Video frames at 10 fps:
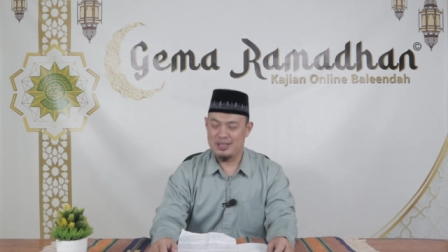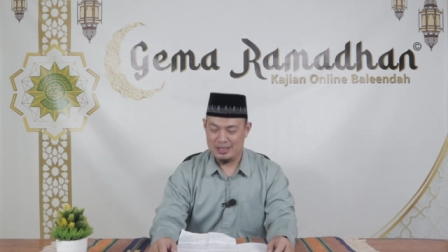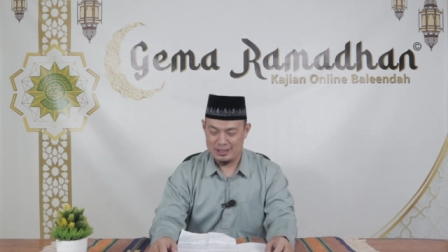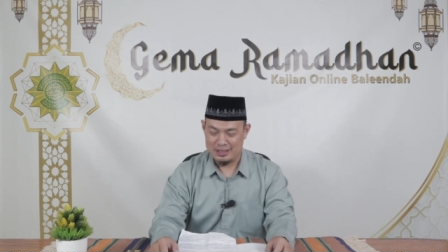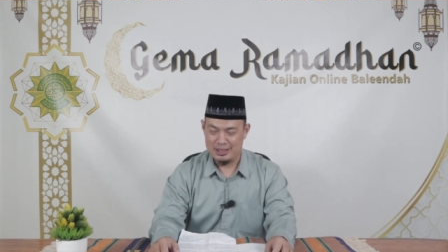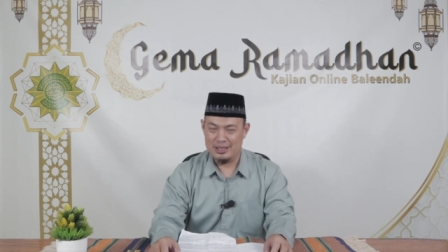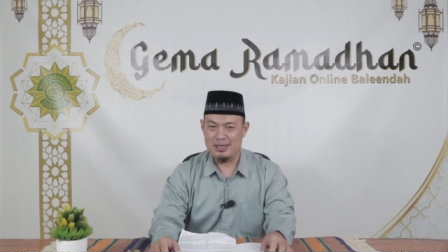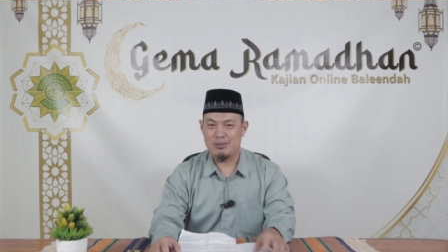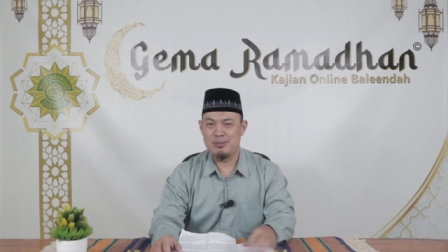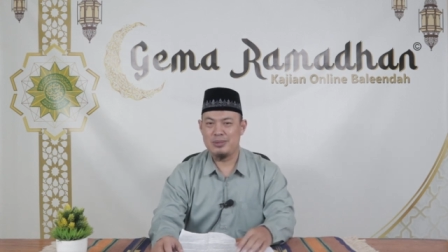yang
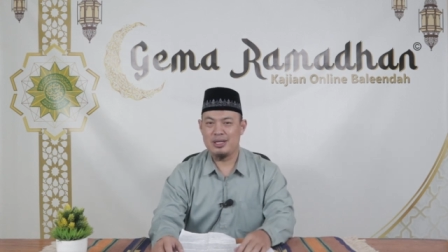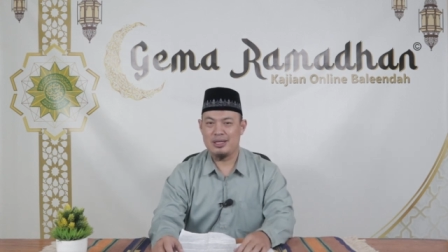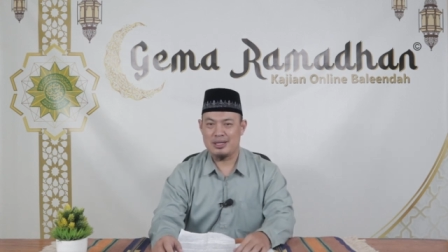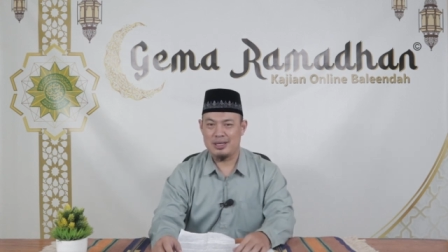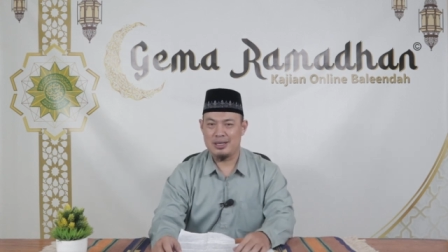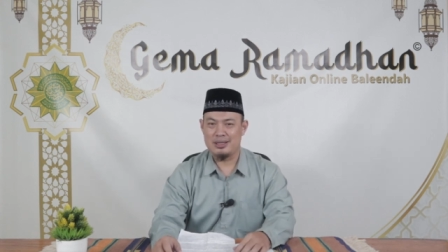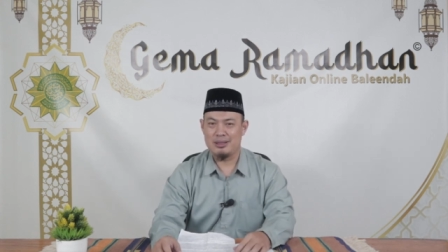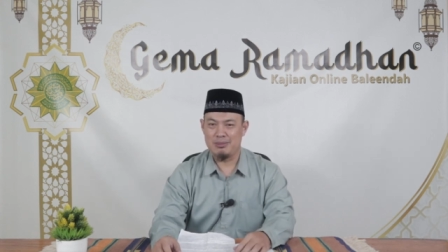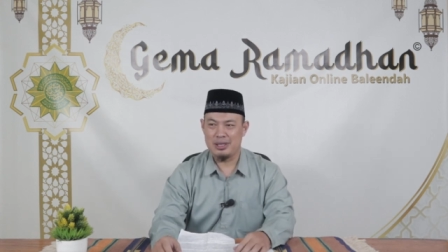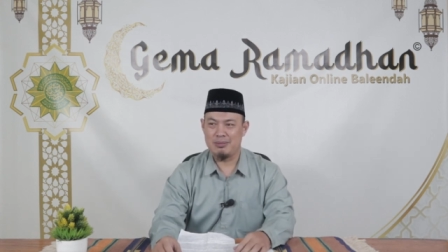telah
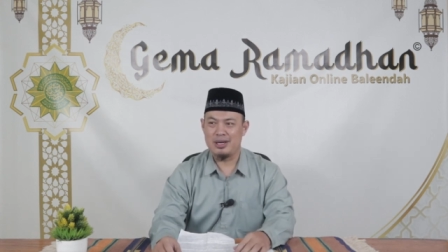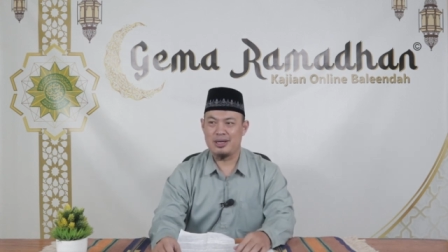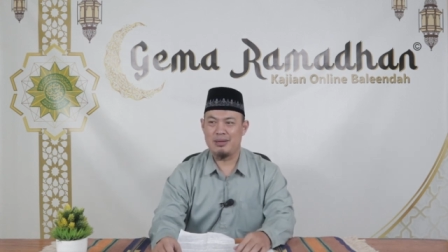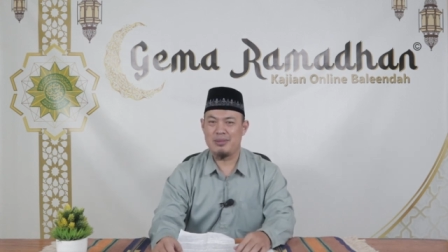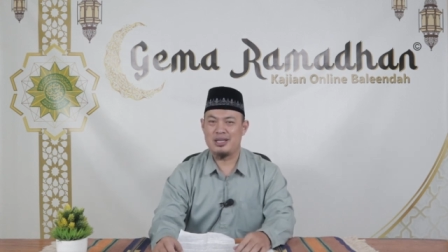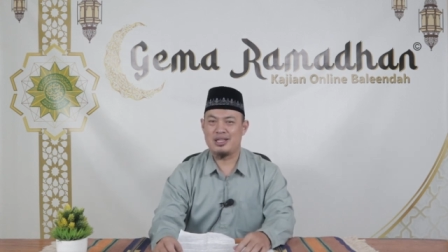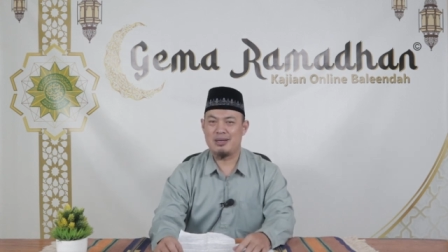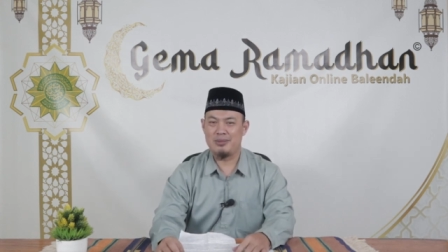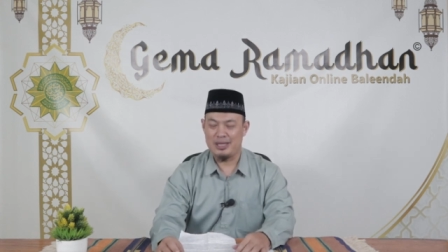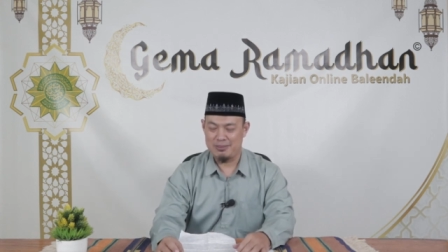memberikan berbagai
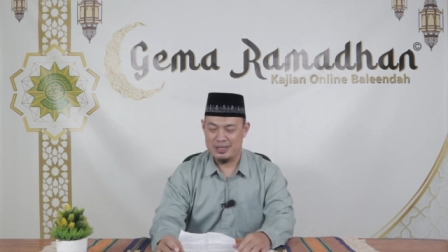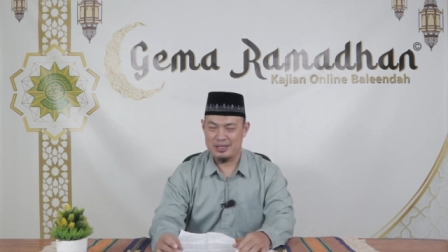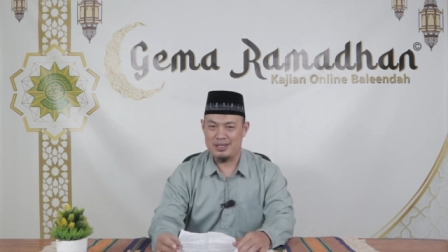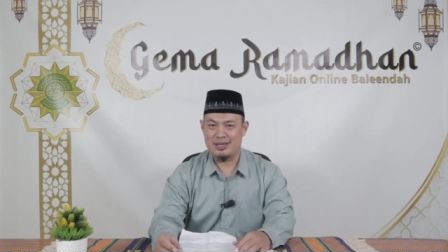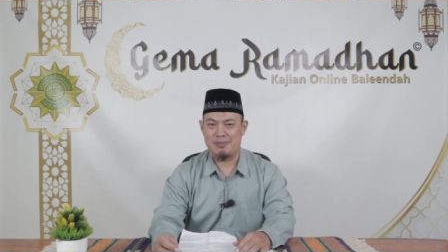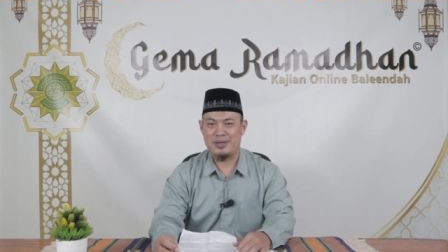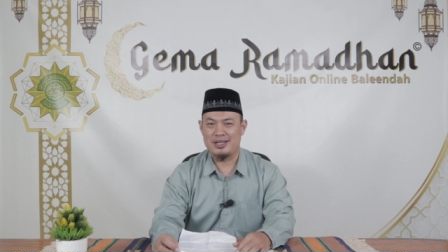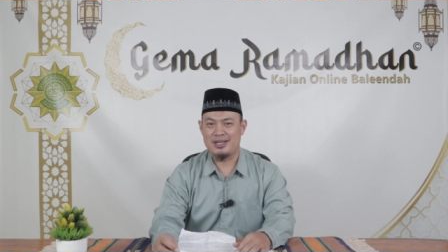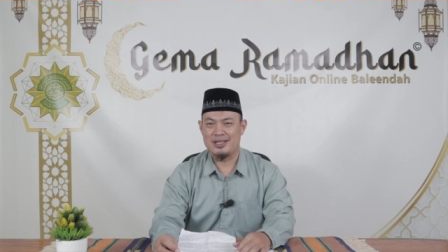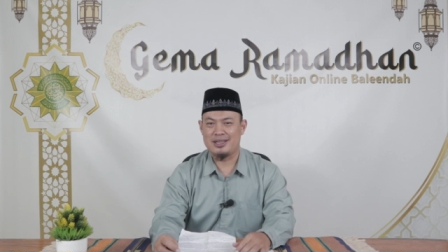macam nikmatnya
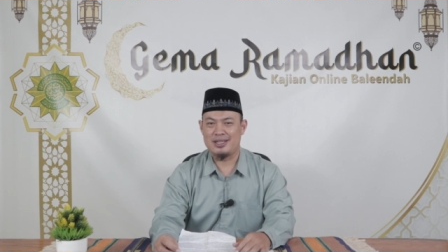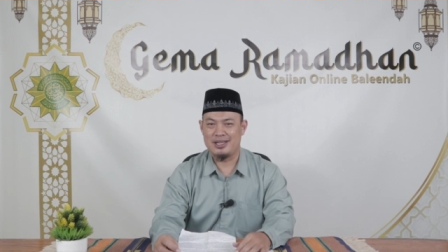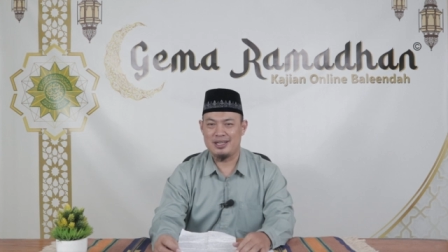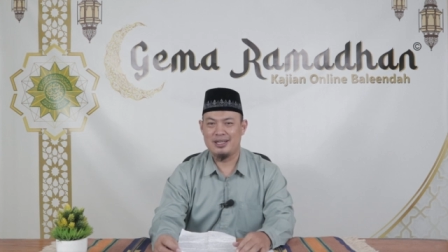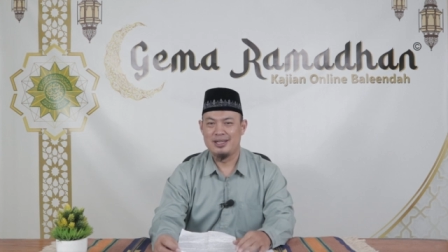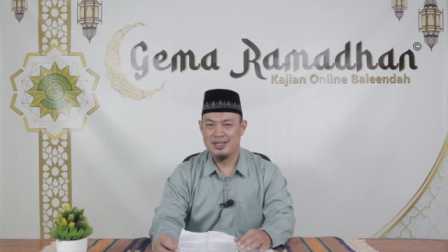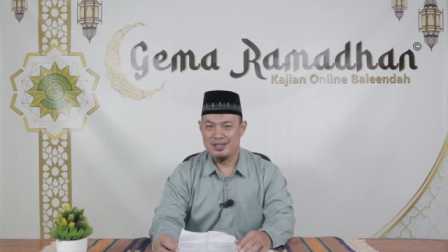kepada kita